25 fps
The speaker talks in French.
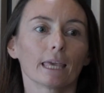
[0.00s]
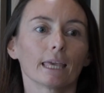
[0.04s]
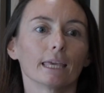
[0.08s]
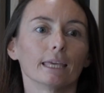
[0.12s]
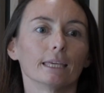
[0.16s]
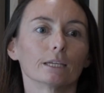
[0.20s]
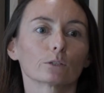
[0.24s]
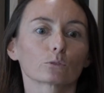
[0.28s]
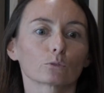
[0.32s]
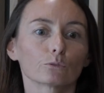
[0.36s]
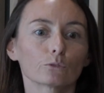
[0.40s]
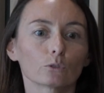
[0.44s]

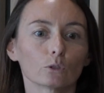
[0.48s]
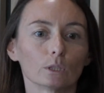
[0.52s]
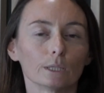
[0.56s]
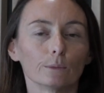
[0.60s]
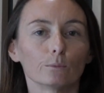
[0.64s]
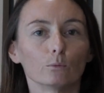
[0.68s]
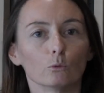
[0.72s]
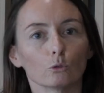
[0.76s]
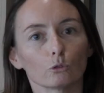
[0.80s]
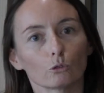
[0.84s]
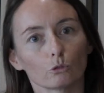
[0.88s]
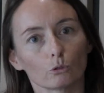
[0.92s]
Et je trouve que
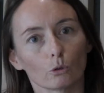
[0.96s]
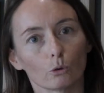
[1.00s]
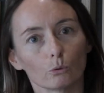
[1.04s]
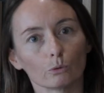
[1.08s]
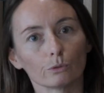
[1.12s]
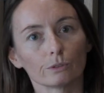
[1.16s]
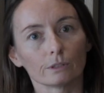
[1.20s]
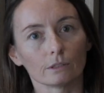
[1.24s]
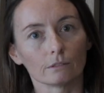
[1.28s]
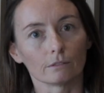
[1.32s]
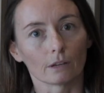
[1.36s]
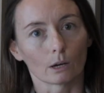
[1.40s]
l'hypnose tend
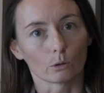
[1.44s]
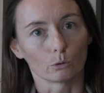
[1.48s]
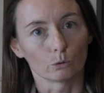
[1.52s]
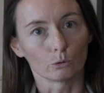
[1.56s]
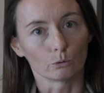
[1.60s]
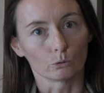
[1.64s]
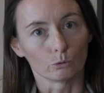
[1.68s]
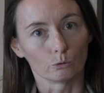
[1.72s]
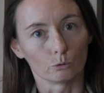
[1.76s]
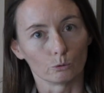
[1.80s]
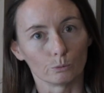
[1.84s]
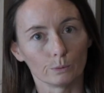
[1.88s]
aussi vers
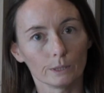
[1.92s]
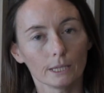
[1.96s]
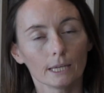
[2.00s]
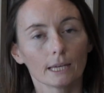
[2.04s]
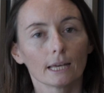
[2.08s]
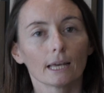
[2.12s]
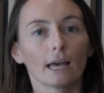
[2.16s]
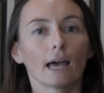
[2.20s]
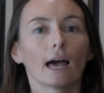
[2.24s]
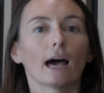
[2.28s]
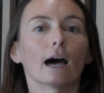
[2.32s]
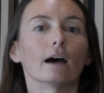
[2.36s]
l'autonomie
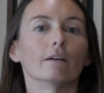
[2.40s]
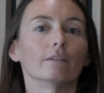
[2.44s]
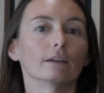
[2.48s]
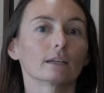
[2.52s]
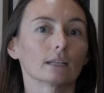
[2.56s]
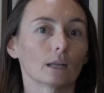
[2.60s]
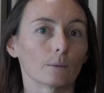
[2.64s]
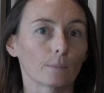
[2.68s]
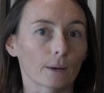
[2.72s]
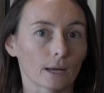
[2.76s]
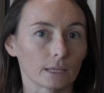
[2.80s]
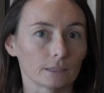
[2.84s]

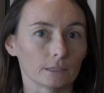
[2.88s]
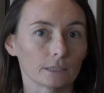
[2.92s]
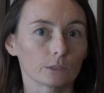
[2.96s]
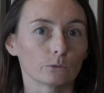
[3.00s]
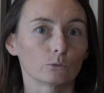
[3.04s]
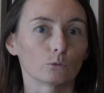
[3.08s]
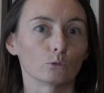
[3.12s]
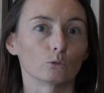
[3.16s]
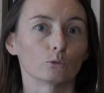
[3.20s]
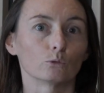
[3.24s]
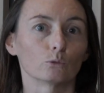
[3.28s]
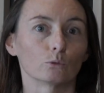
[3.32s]
avec la pratique
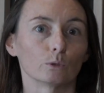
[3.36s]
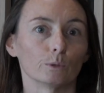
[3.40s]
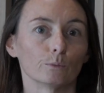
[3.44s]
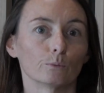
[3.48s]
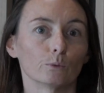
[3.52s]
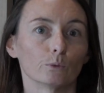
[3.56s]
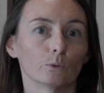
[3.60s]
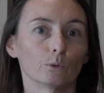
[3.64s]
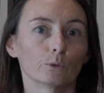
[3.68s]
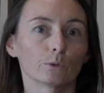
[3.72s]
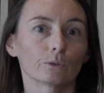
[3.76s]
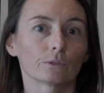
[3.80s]
de
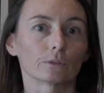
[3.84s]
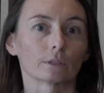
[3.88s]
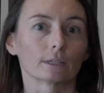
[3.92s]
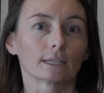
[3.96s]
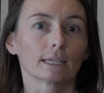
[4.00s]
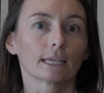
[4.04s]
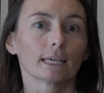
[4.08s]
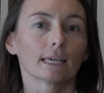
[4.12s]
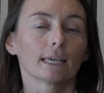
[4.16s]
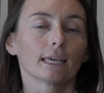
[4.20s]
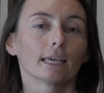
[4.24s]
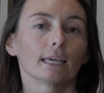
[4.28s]
l'auto-hypnose.
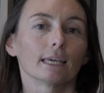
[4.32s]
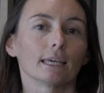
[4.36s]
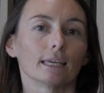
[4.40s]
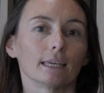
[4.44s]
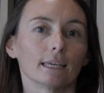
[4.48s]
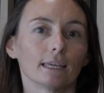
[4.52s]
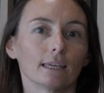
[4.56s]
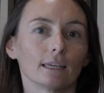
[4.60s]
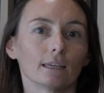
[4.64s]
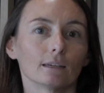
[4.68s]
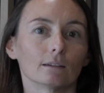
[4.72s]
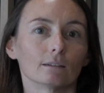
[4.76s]
Et
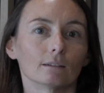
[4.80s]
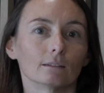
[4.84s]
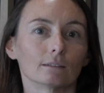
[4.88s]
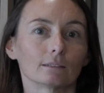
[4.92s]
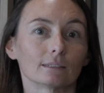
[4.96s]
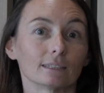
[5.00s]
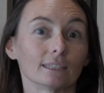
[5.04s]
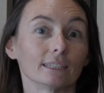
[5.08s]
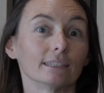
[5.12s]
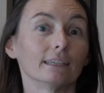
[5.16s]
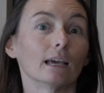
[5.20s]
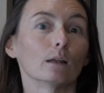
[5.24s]
euh,
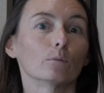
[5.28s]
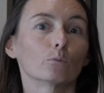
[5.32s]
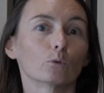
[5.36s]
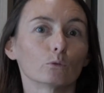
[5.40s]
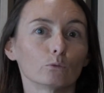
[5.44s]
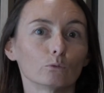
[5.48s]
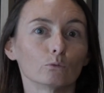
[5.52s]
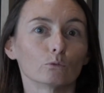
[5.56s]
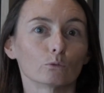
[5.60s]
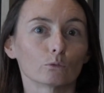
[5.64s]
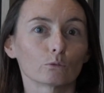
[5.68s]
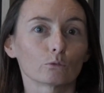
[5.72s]
c'est également
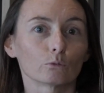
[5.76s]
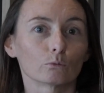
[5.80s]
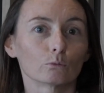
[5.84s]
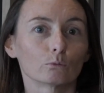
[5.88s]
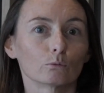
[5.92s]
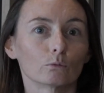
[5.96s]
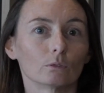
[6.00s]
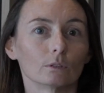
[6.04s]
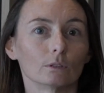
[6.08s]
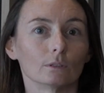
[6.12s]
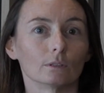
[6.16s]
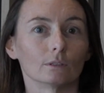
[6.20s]
une
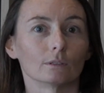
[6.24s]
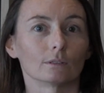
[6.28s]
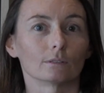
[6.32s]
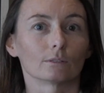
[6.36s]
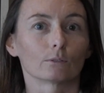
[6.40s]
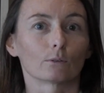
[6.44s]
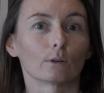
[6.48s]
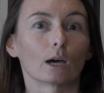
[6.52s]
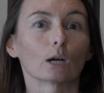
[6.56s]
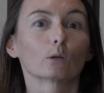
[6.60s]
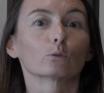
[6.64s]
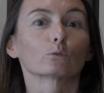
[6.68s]
notion euh,
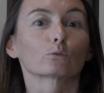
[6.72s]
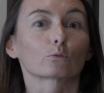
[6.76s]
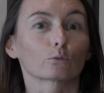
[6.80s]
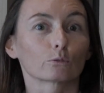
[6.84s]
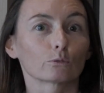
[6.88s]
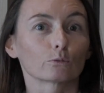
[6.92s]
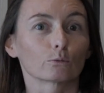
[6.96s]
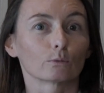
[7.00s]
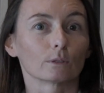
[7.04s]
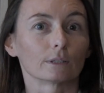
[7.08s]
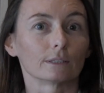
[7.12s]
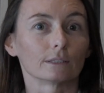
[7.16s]
dans la
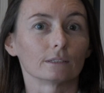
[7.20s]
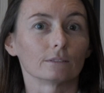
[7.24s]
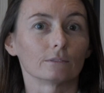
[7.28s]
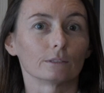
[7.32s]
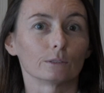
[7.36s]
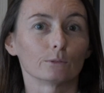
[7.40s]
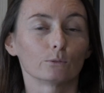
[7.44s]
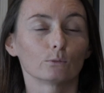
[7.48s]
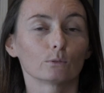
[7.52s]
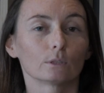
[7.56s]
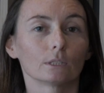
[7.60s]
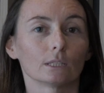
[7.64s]
construction de
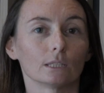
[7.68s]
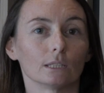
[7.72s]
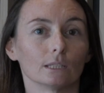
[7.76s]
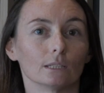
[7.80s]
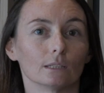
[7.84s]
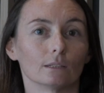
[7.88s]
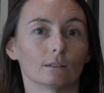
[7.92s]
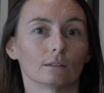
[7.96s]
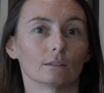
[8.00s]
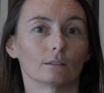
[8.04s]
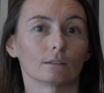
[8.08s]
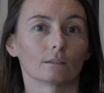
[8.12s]
l'individu
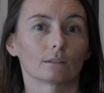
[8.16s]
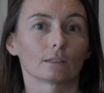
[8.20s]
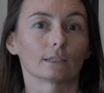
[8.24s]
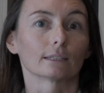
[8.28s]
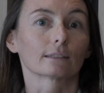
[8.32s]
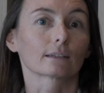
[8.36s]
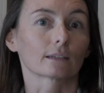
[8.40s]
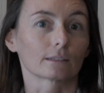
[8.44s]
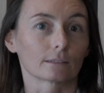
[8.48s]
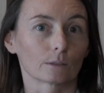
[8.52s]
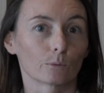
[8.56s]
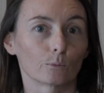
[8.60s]
qui, euh, qui, est
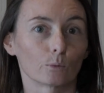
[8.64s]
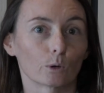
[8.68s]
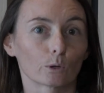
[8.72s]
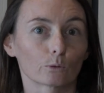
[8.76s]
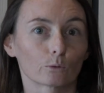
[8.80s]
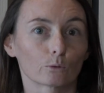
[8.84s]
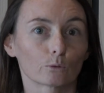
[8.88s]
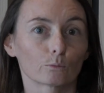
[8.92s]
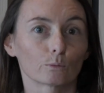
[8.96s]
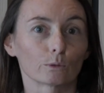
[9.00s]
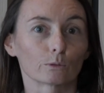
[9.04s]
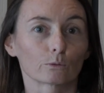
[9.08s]
très
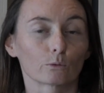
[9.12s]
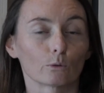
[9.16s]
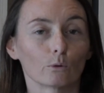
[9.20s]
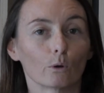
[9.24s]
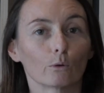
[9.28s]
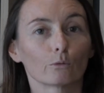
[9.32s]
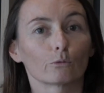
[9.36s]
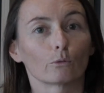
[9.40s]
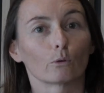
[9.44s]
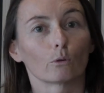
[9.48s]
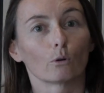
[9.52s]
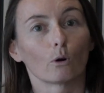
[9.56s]
importante parce que
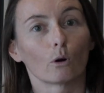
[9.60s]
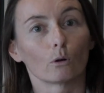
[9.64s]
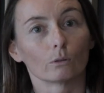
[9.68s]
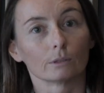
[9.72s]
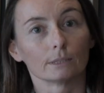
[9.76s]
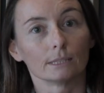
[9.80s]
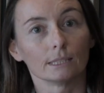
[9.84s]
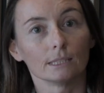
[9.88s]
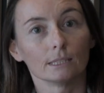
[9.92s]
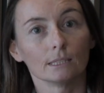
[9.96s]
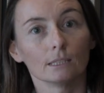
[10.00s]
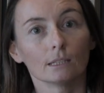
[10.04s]
l'enfant
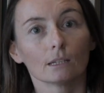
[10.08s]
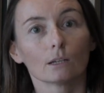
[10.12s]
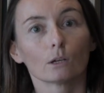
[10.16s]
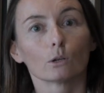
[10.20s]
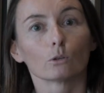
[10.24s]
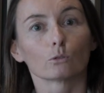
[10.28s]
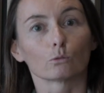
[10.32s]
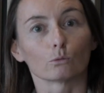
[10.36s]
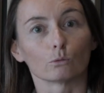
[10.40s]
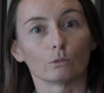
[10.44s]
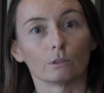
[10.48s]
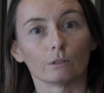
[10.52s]
grandit,
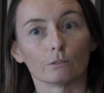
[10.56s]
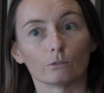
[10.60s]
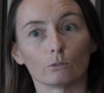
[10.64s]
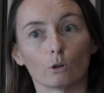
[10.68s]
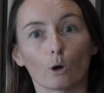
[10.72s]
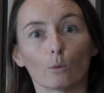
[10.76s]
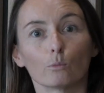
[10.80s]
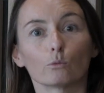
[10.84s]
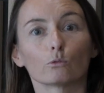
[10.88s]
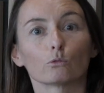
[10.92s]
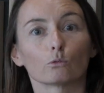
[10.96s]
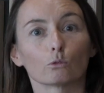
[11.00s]
se
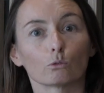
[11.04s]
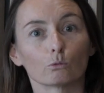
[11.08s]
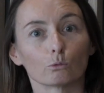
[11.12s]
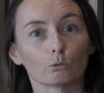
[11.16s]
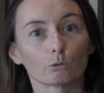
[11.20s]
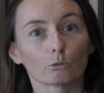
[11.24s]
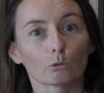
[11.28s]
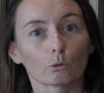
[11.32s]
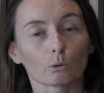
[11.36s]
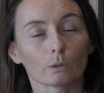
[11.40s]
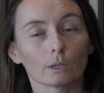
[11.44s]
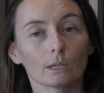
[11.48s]
développe, se
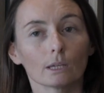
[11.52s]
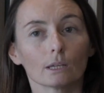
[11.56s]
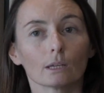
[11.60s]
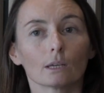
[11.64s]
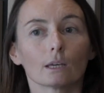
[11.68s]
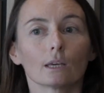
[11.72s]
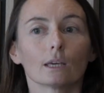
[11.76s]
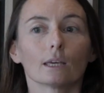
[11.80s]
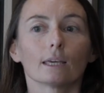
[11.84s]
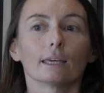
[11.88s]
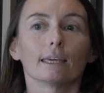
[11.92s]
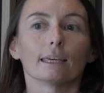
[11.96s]
construit
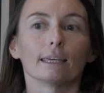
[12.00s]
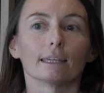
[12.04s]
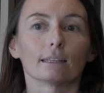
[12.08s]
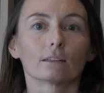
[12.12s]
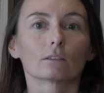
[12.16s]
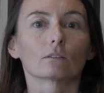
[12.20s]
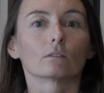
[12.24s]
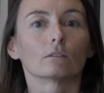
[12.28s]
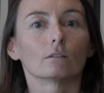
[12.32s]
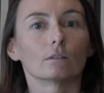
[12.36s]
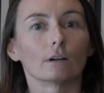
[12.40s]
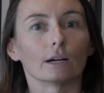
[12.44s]
et
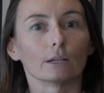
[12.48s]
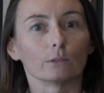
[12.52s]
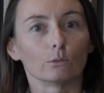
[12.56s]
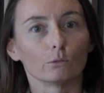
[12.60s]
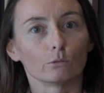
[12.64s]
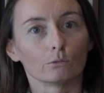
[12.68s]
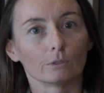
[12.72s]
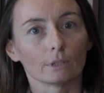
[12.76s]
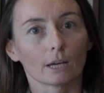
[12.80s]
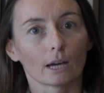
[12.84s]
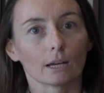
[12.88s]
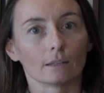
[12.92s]
tend à
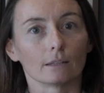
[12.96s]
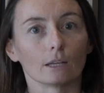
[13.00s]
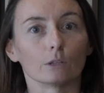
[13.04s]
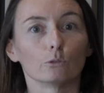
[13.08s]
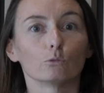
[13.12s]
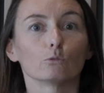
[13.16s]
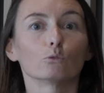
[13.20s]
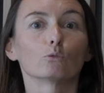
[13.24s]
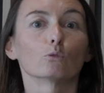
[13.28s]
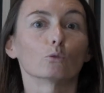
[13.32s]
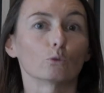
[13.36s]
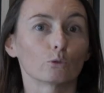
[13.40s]
devenir un
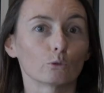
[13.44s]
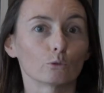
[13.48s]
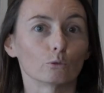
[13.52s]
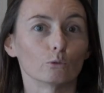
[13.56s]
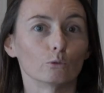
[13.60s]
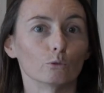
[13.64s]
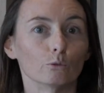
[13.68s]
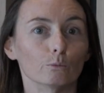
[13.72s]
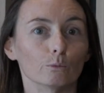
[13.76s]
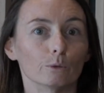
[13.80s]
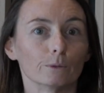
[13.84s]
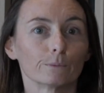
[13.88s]
adulte
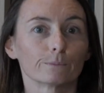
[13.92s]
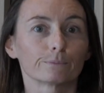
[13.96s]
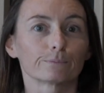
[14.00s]
autonome.